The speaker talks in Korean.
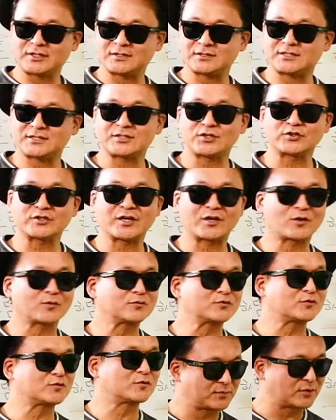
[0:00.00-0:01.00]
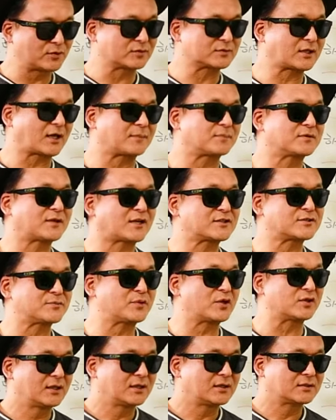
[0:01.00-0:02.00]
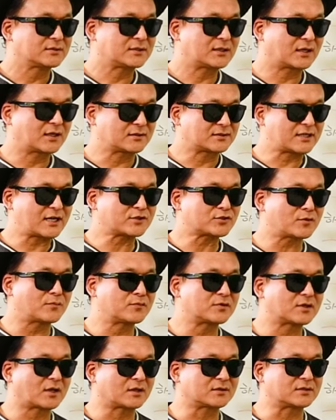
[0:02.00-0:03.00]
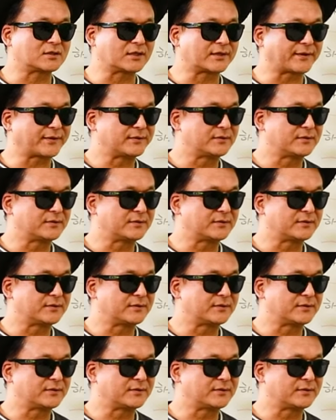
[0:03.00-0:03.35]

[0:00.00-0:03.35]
시청자 여러분들도 답을 하시면 제가 책 선물을 하나 드릴게요.